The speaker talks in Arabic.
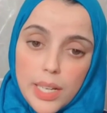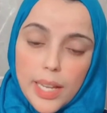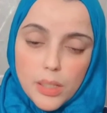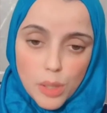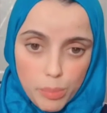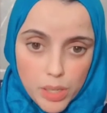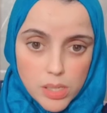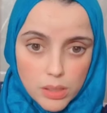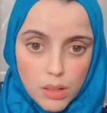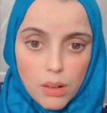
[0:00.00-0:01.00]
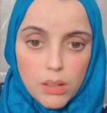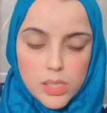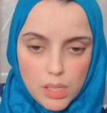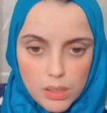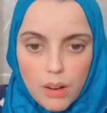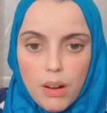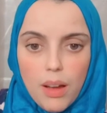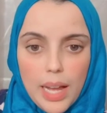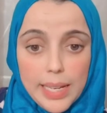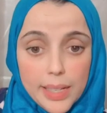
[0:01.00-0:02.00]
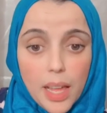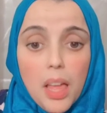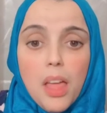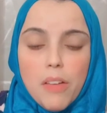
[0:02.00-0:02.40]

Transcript: لكن ربنا سطر سترها علينا